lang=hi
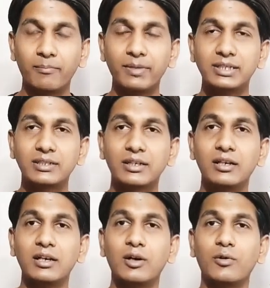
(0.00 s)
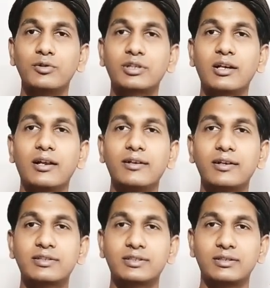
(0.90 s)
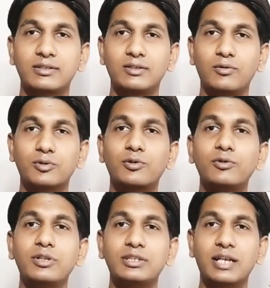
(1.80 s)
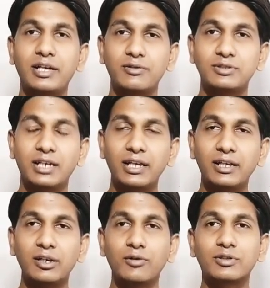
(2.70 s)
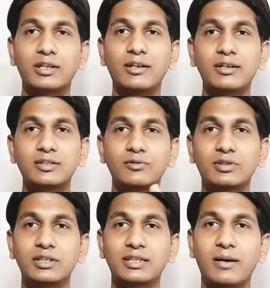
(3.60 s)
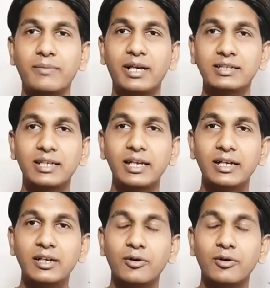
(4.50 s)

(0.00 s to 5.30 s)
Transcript: मीन्स उसका लक्ष्य उसको डिसाइड हो जाए उसका लक्ष्य उसके सामने आ जाए